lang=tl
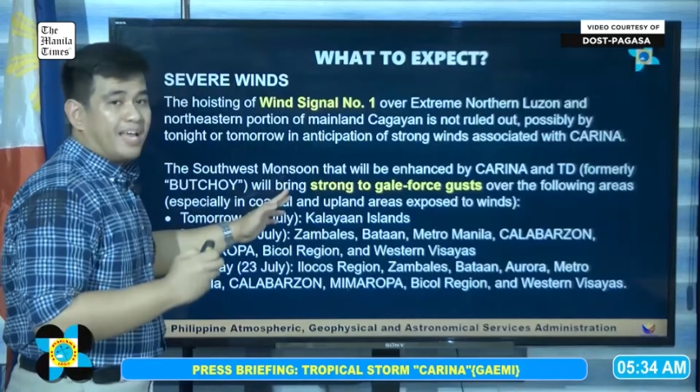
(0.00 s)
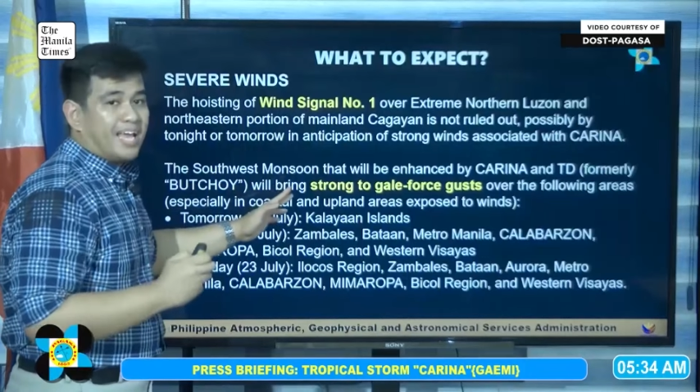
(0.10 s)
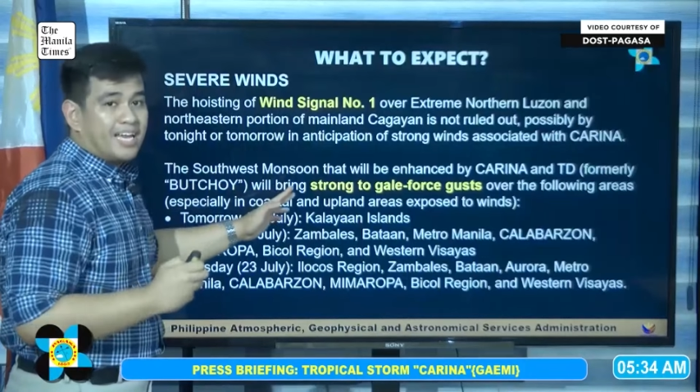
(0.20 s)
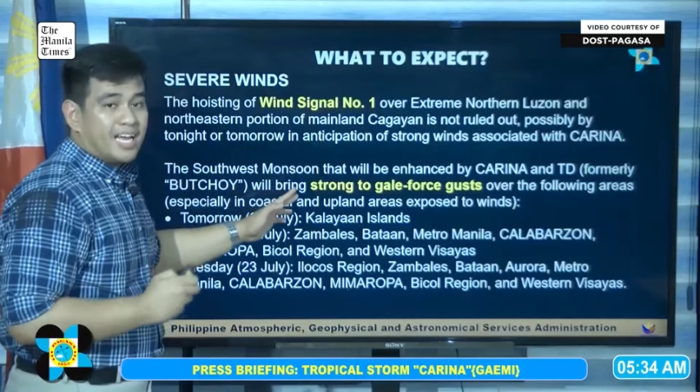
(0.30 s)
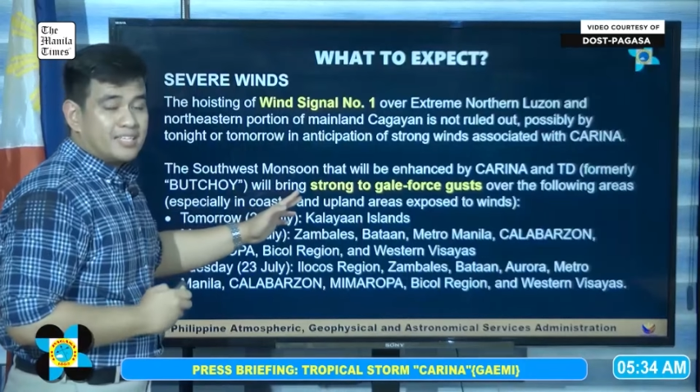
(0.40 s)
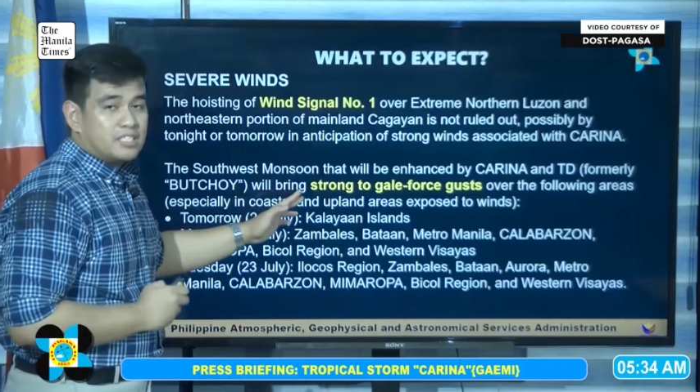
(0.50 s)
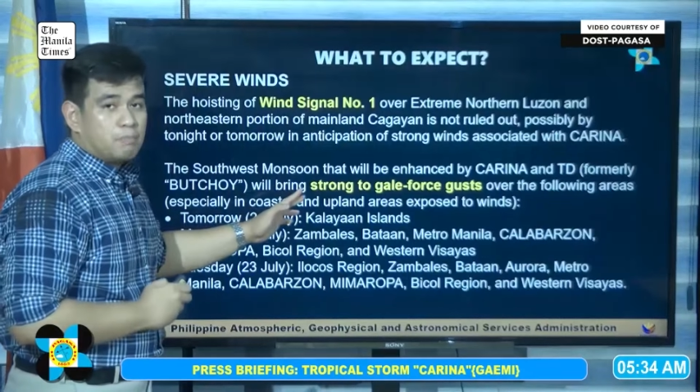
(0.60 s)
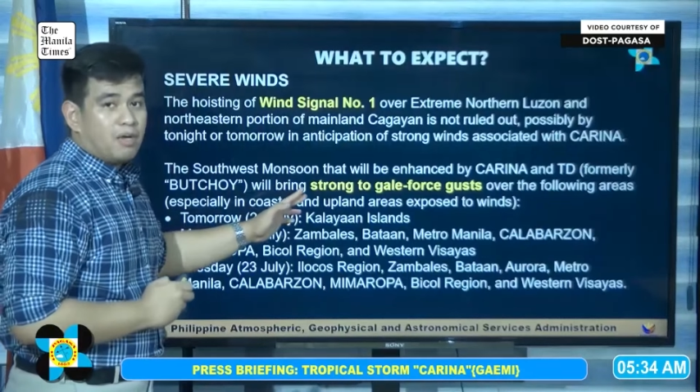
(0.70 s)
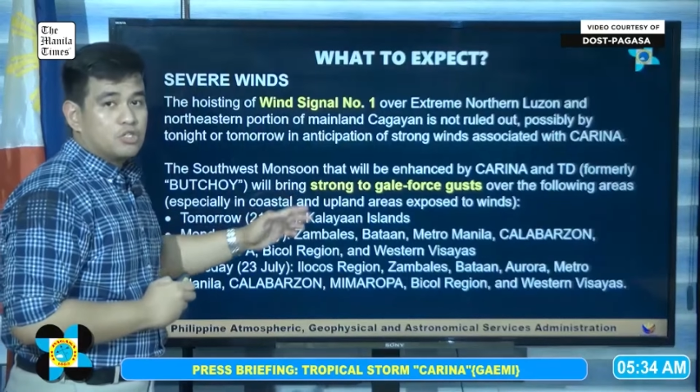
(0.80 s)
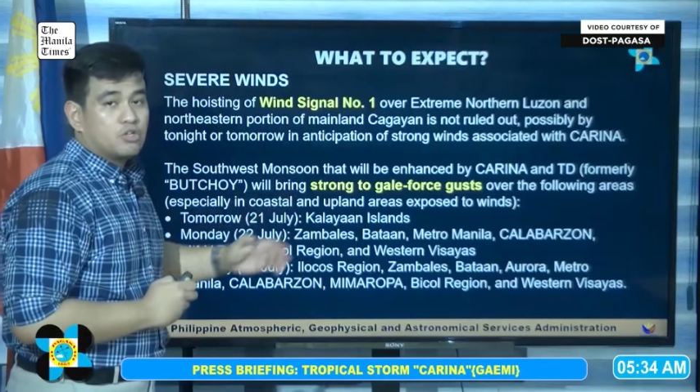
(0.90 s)
in
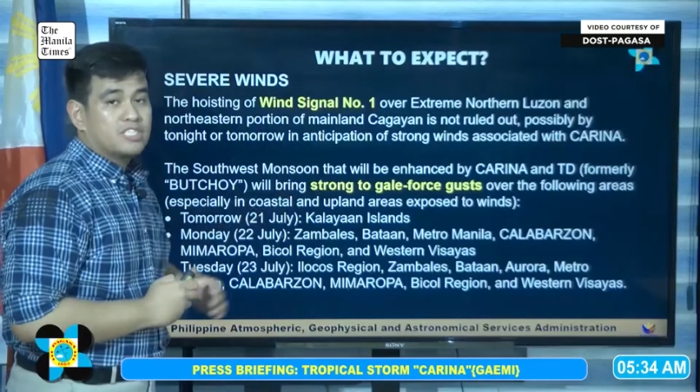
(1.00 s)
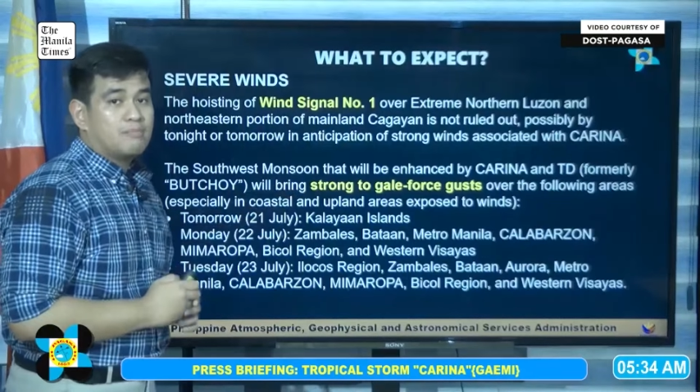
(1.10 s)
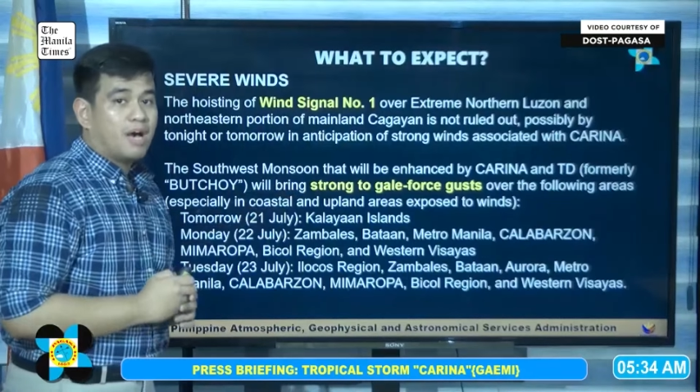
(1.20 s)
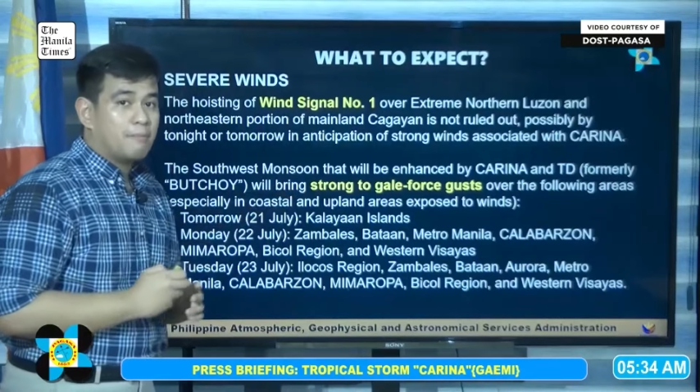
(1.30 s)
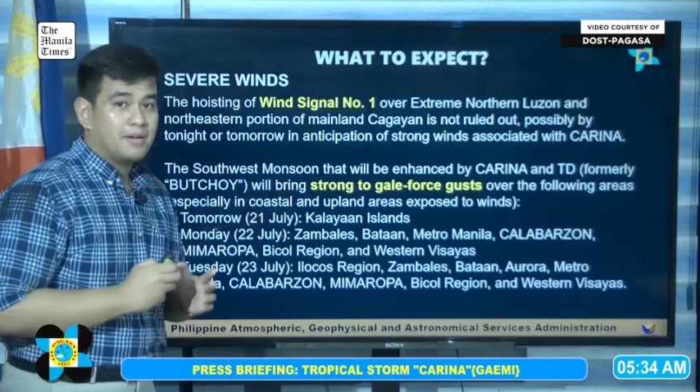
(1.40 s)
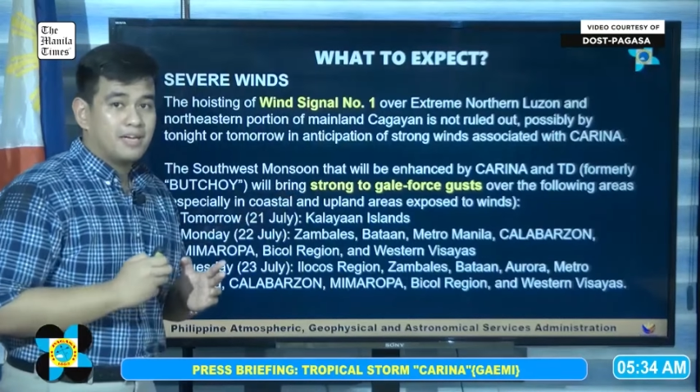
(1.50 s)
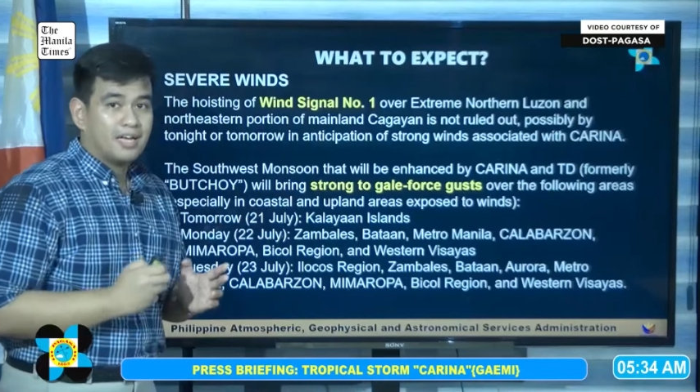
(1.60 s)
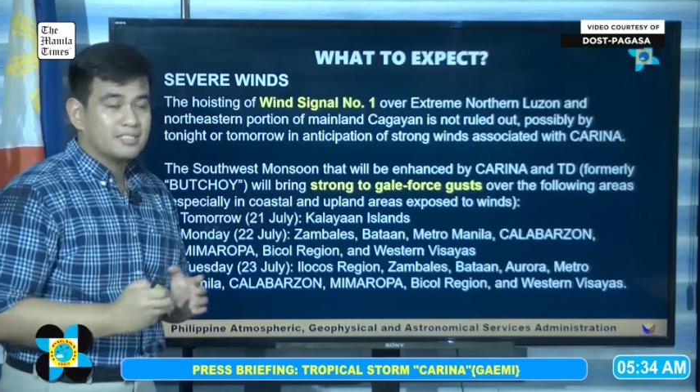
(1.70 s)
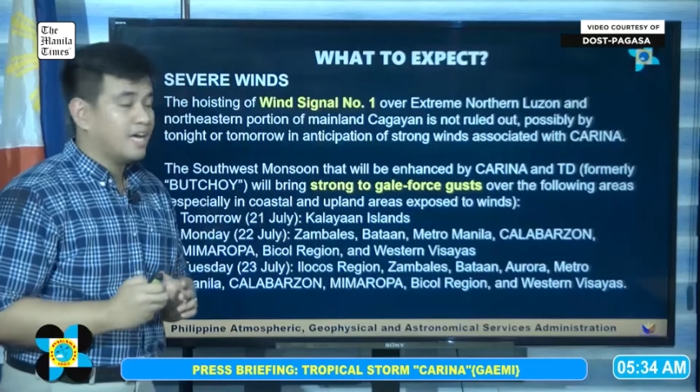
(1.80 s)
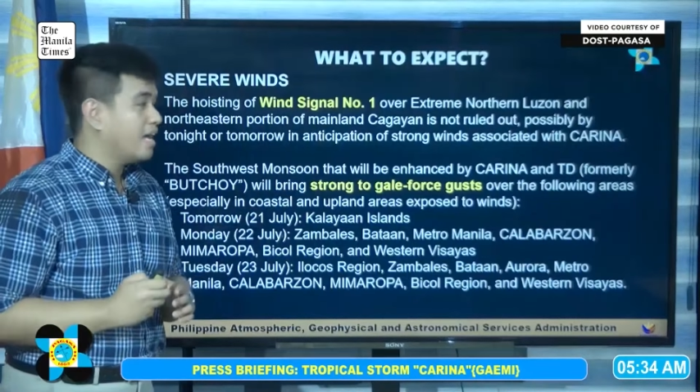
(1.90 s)
anticipation sa mga
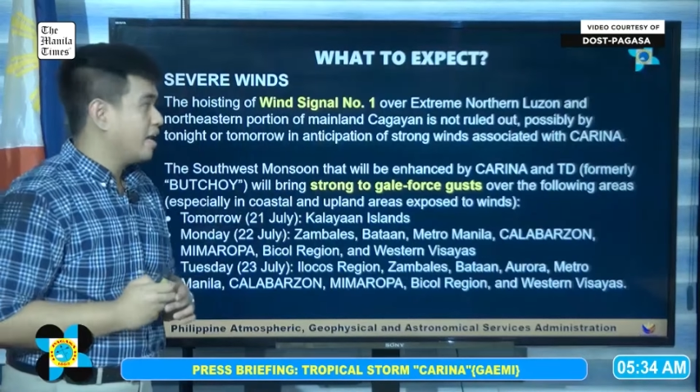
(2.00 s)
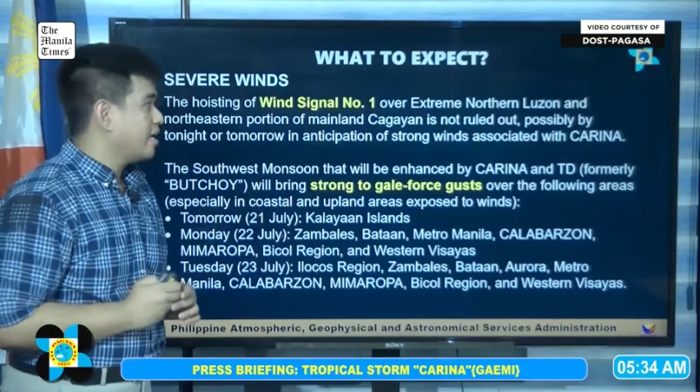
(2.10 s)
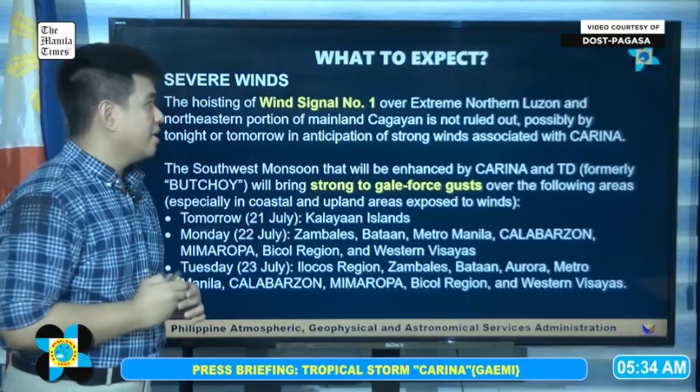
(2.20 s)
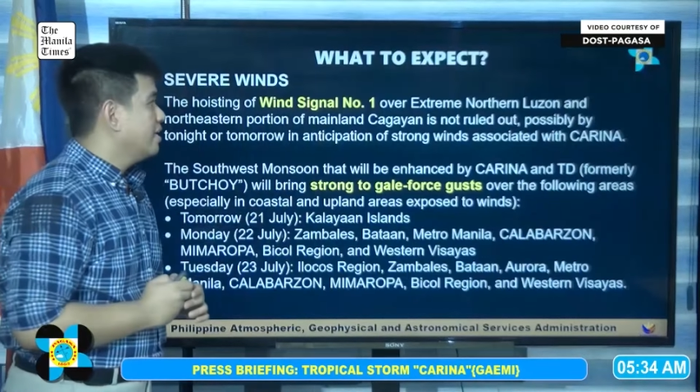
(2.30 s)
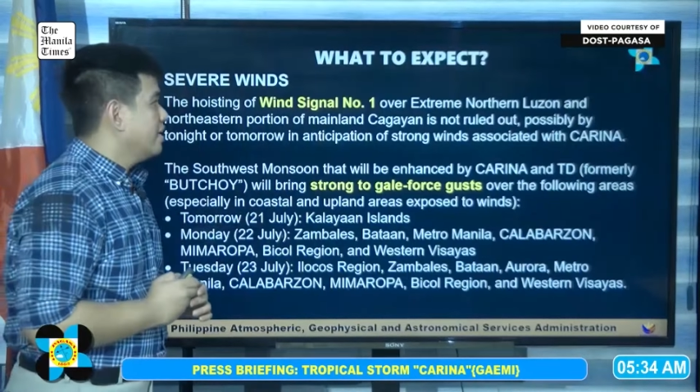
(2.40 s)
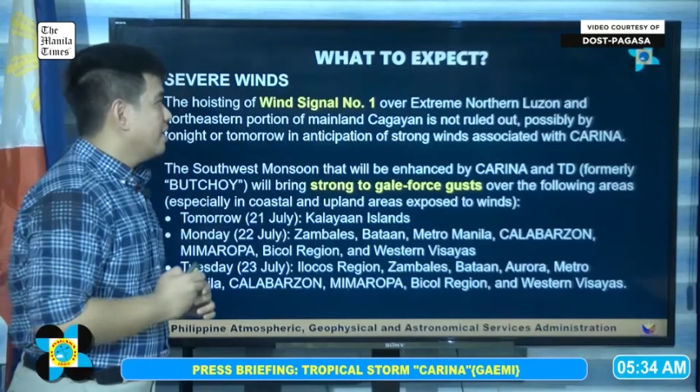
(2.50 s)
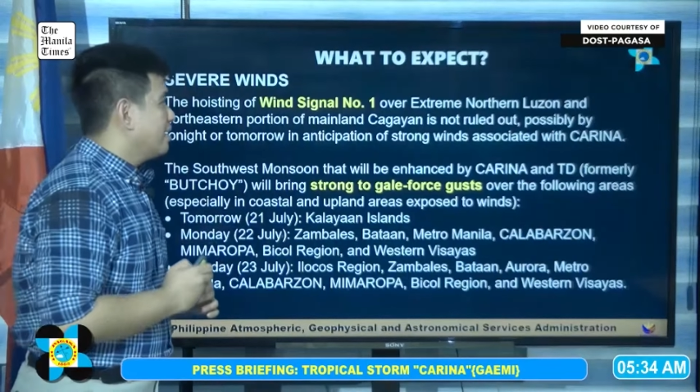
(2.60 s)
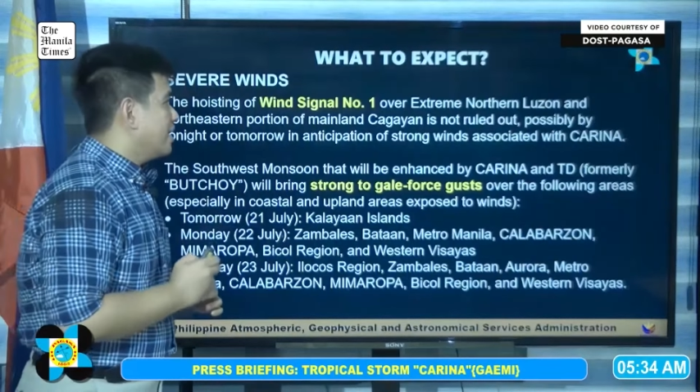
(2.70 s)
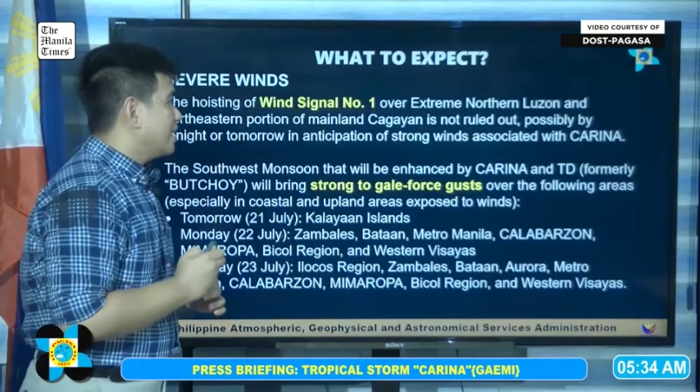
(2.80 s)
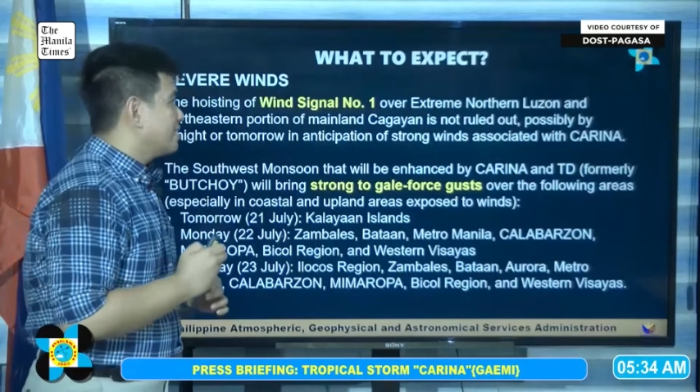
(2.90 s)
malalakas na hangin
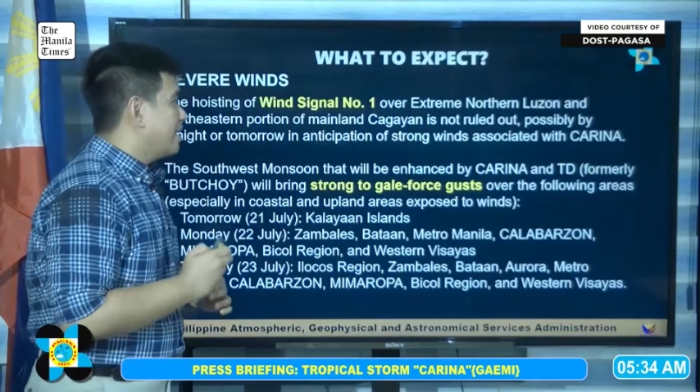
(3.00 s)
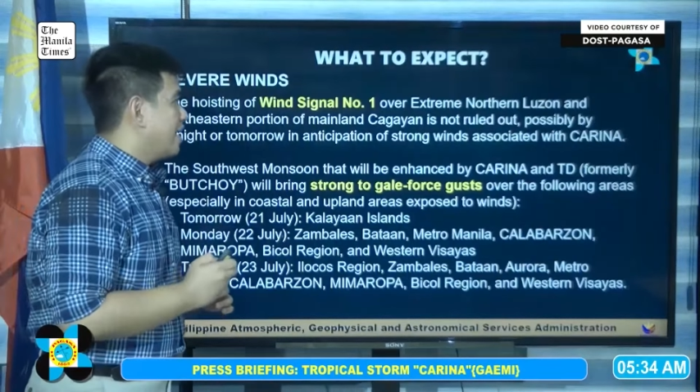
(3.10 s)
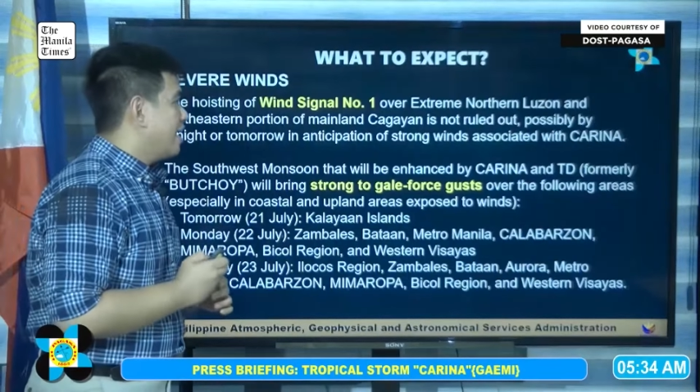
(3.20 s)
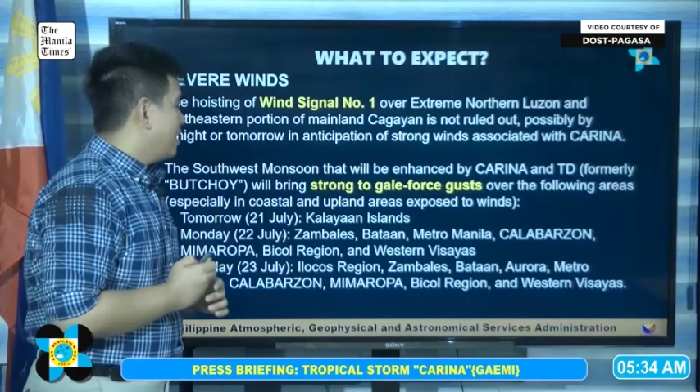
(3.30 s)
na dala